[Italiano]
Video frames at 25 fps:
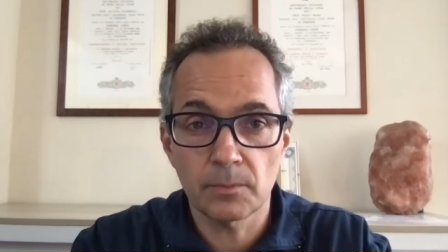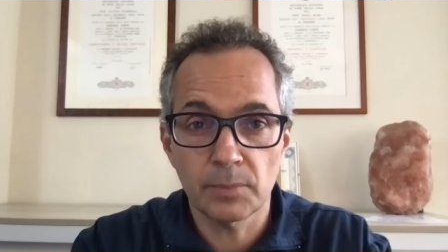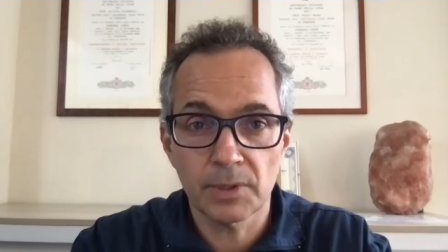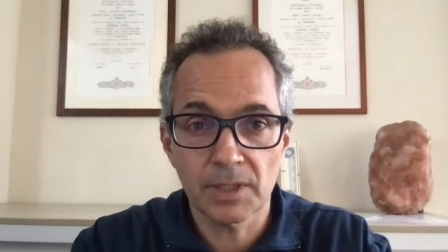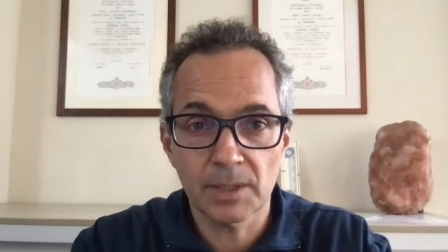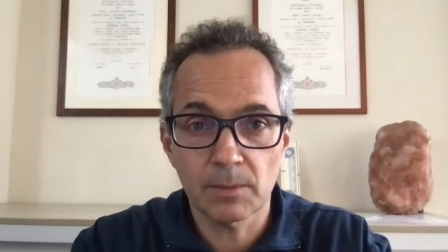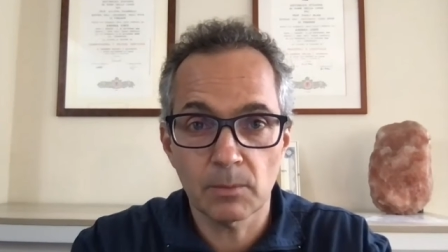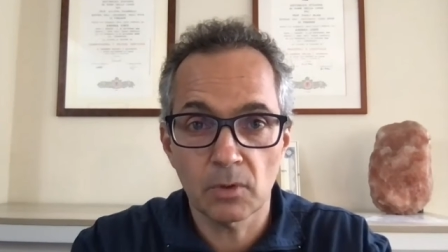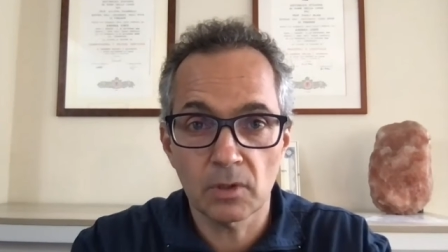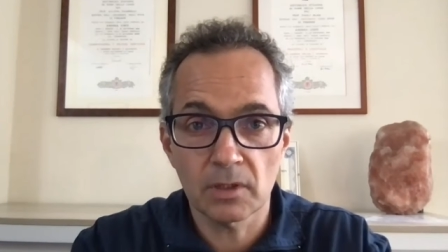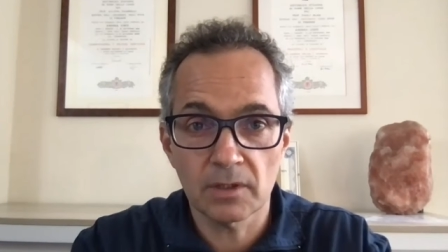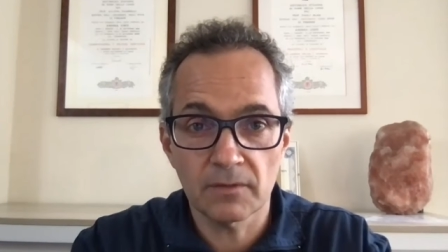
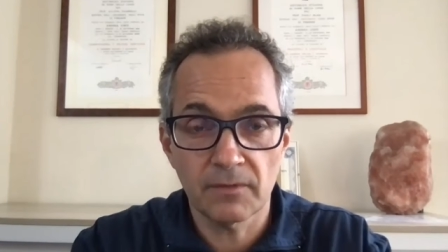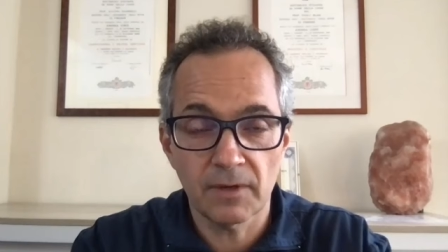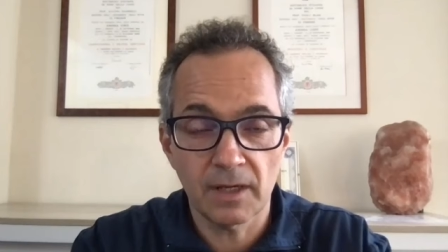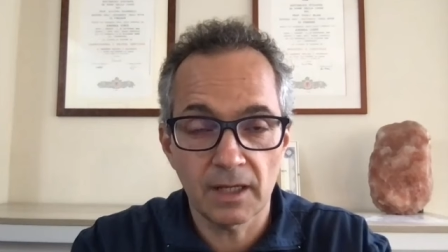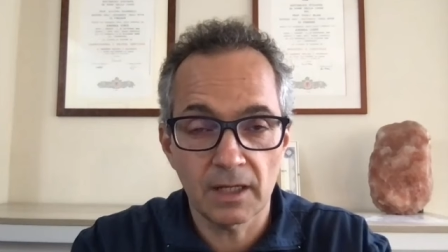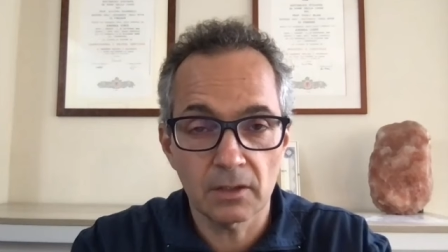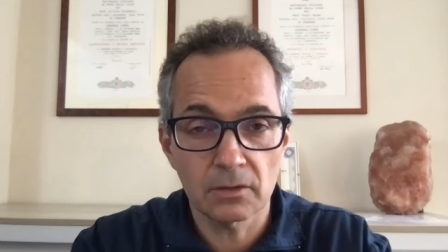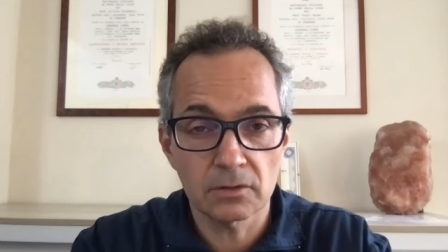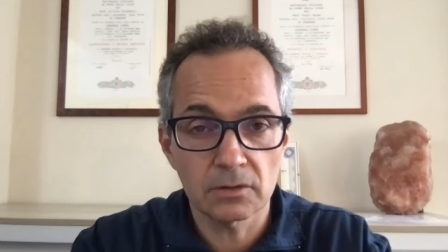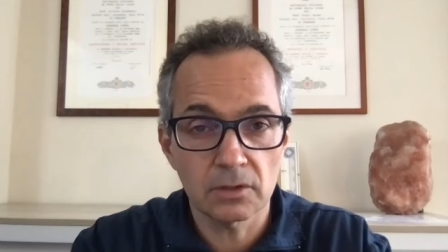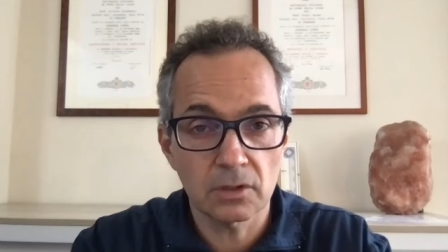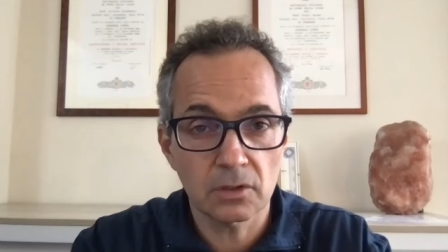primo
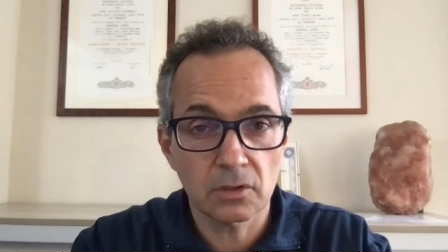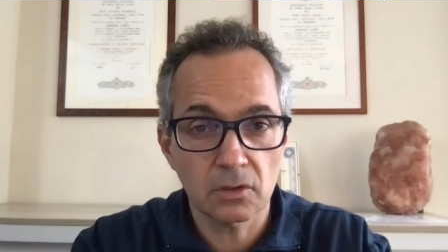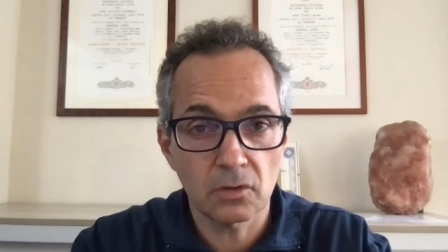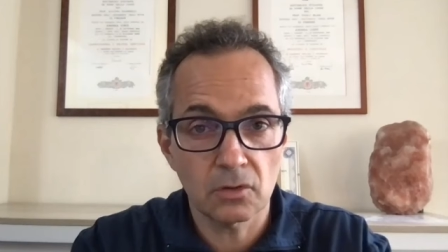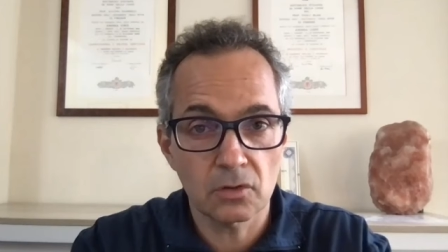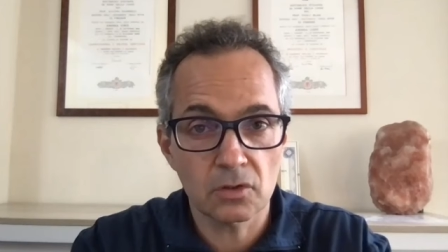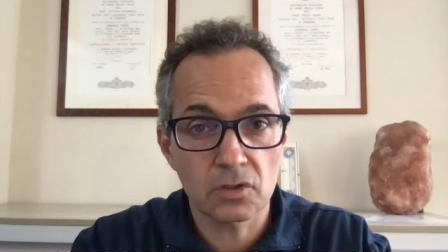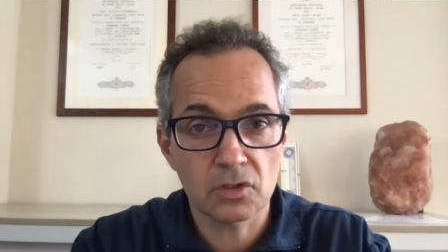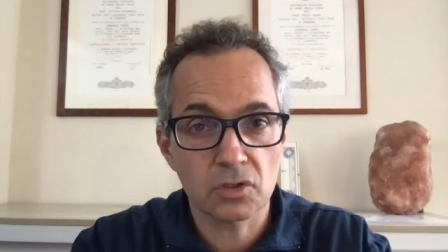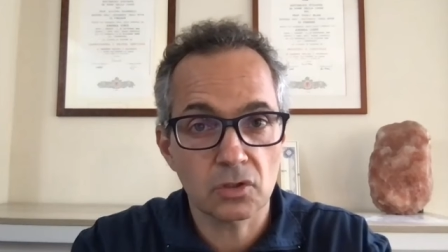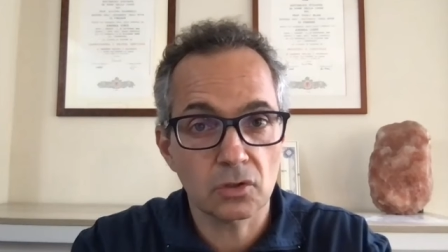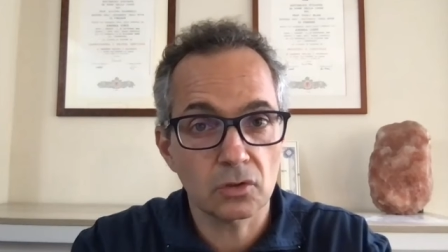livello del
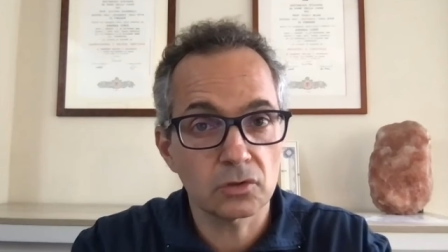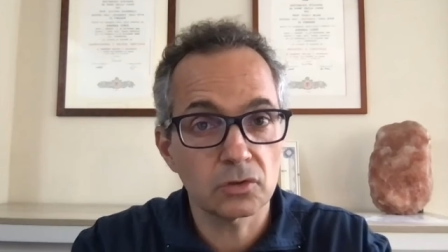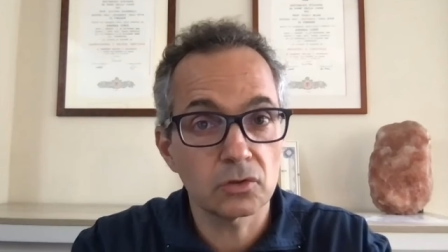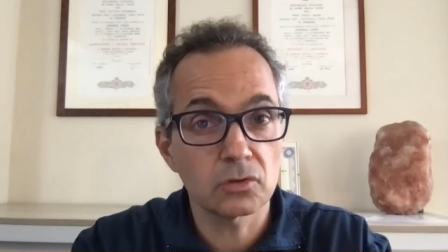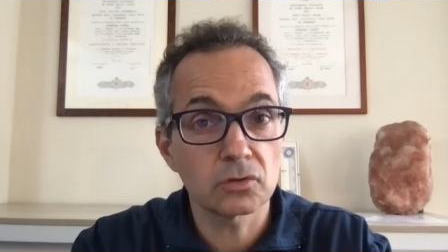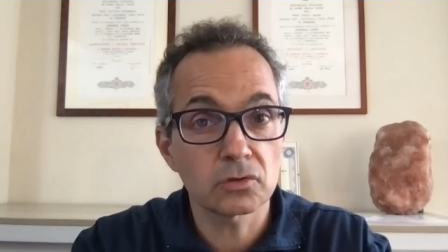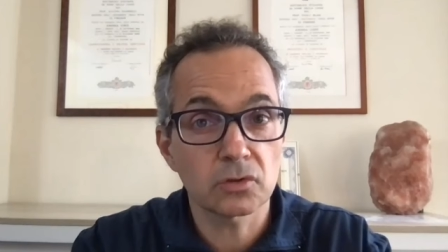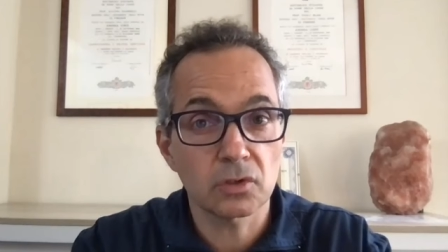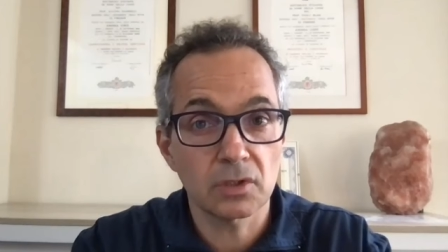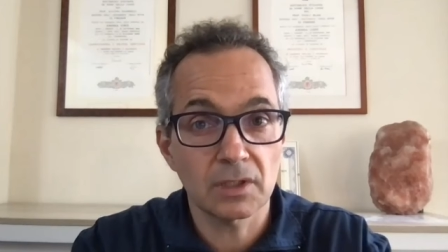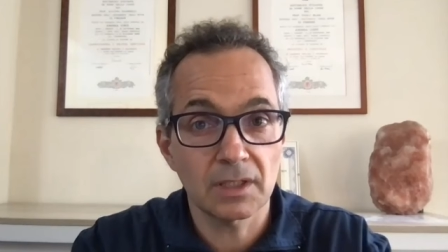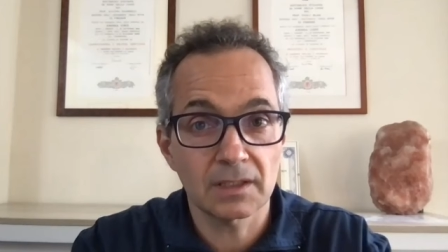corso
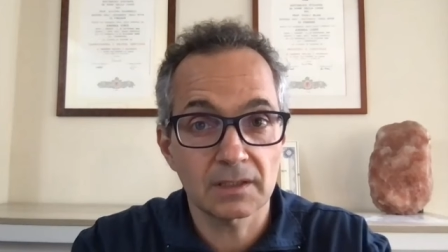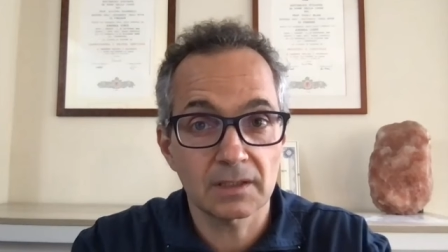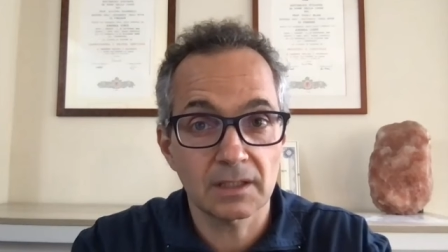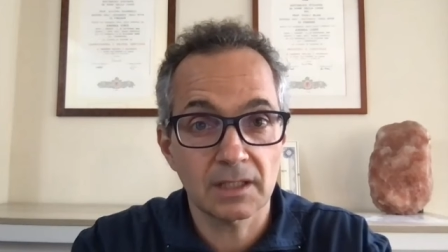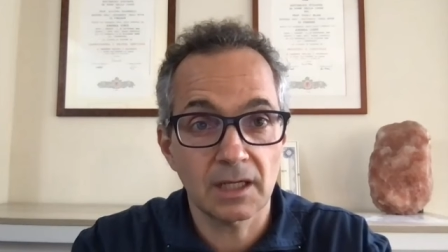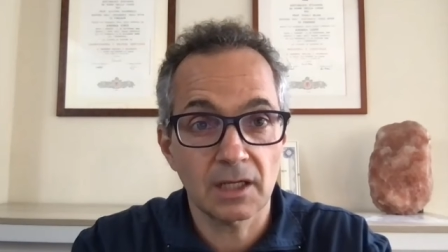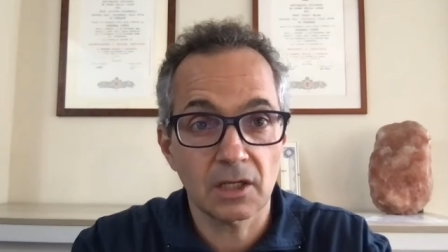Odontoiatria